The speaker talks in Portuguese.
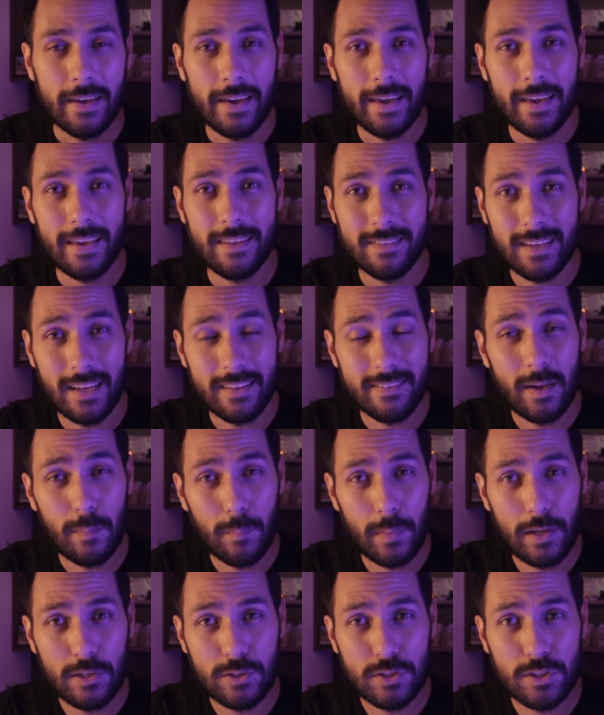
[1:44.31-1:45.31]
é
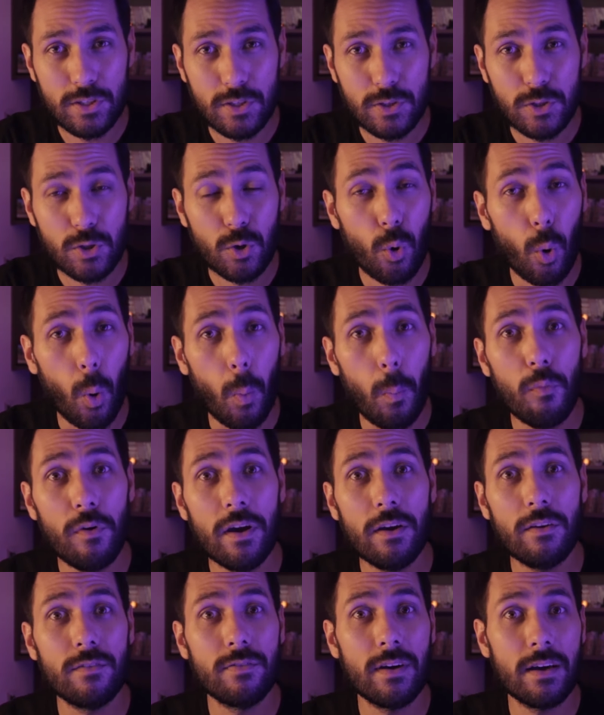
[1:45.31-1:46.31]
exatamente de
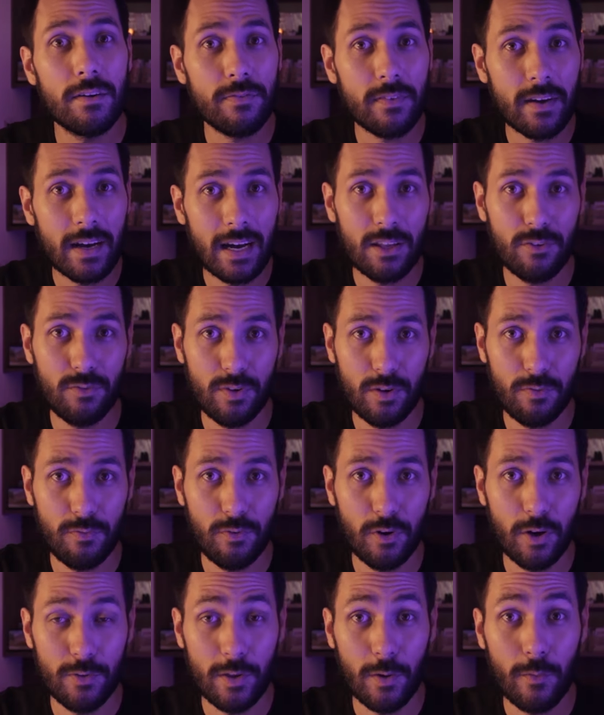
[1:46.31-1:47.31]
como é que vai ficar a sua
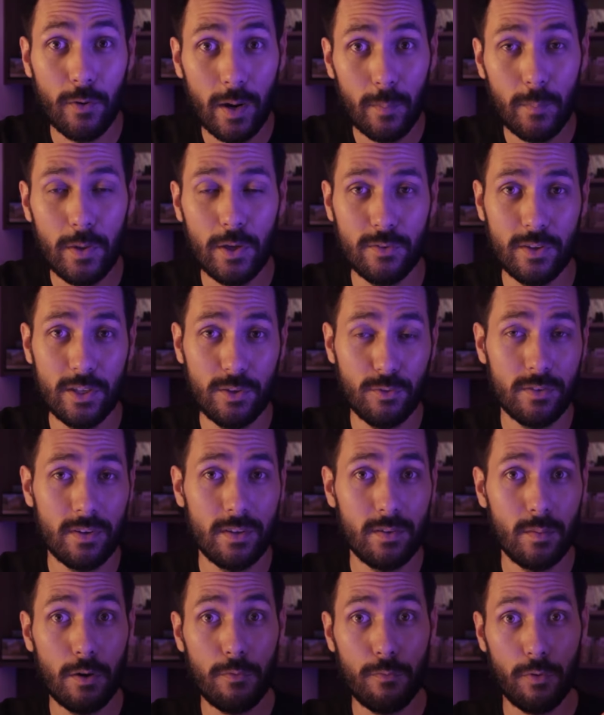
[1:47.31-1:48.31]
foto. Agora mesmo, se a gente fosse
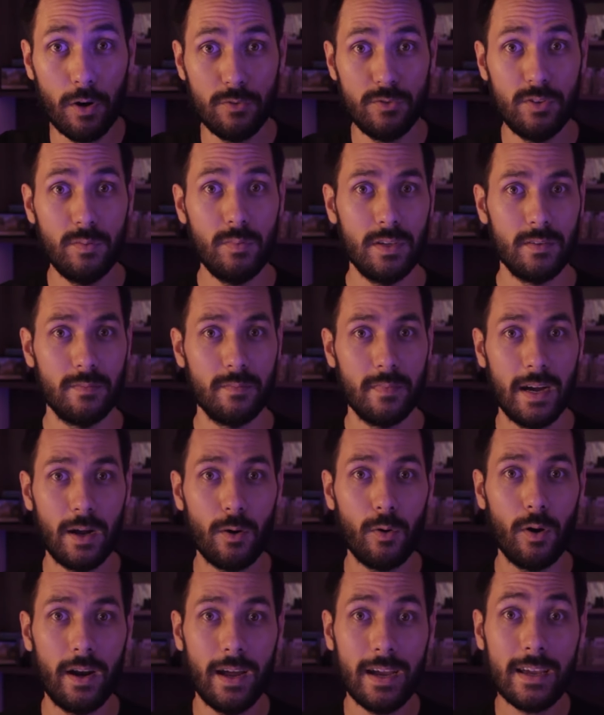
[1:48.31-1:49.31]
fazer uma foto de mim,
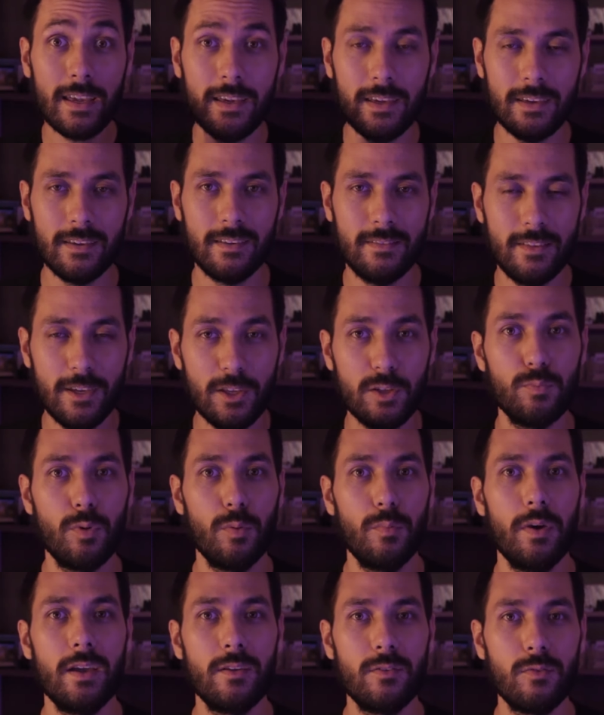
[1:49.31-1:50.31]
agora aqui, nesse
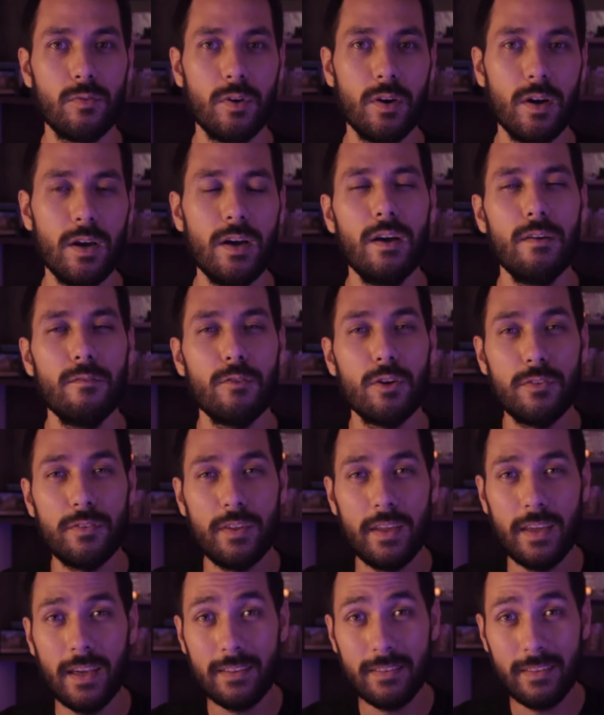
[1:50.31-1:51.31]
momento,
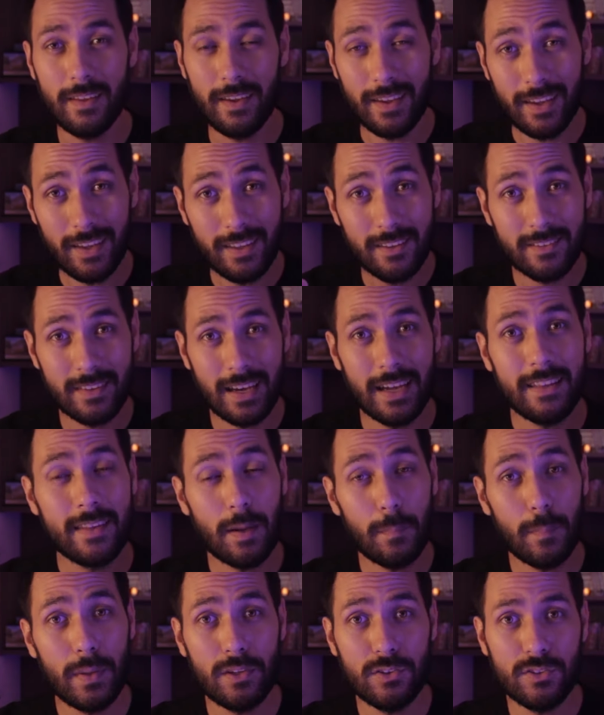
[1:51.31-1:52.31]
você ia ter
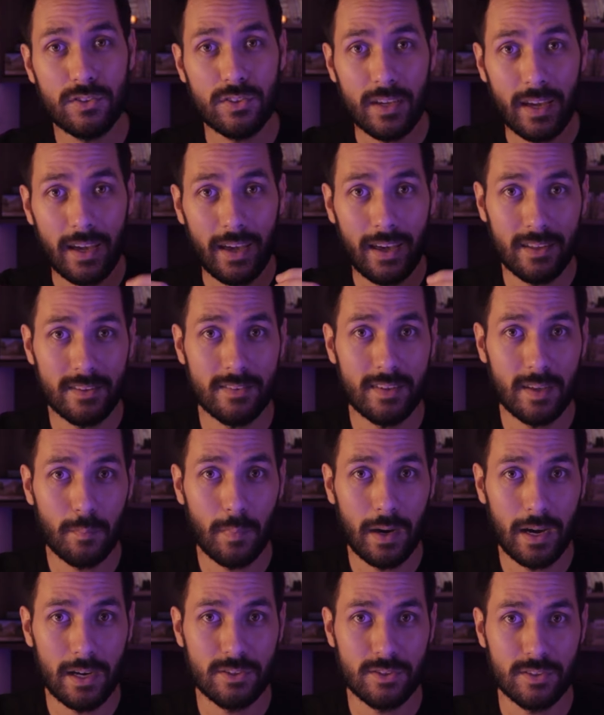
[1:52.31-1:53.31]
exatamente essa
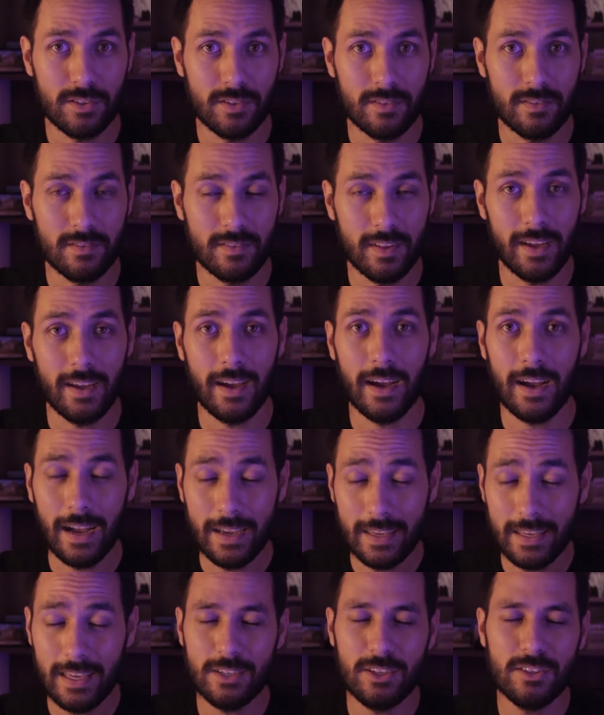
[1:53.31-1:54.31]
imagem, né?
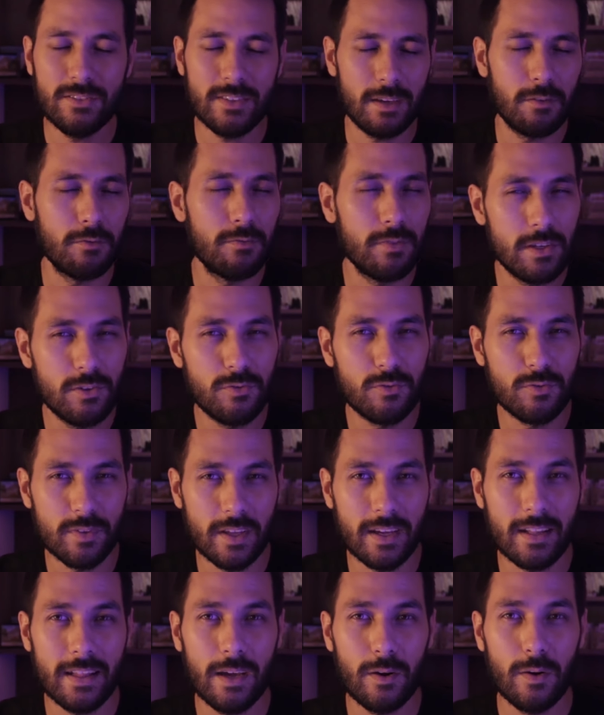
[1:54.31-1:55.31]
Aqui a gente está em vídeo,
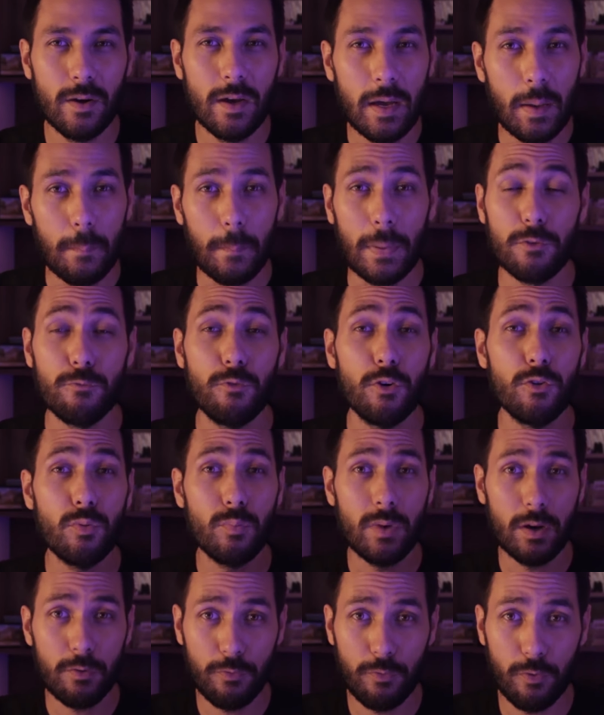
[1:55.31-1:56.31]
né? Claro, mas se
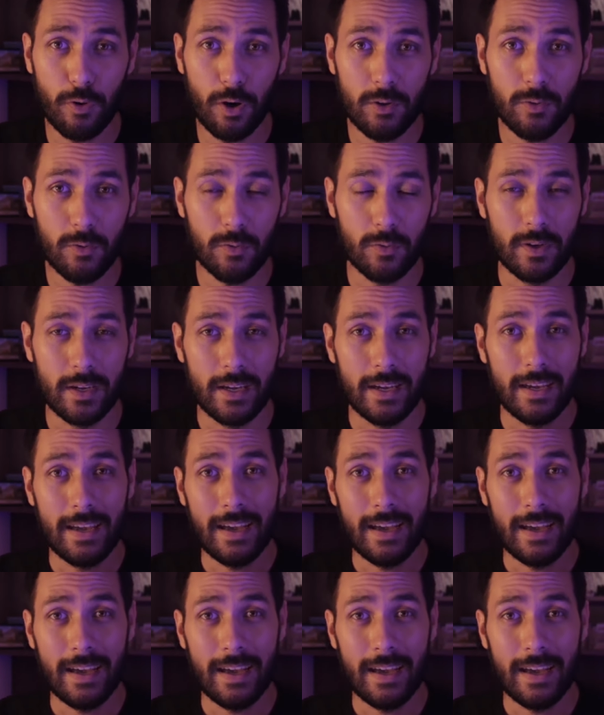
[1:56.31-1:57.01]
fosse uma foto,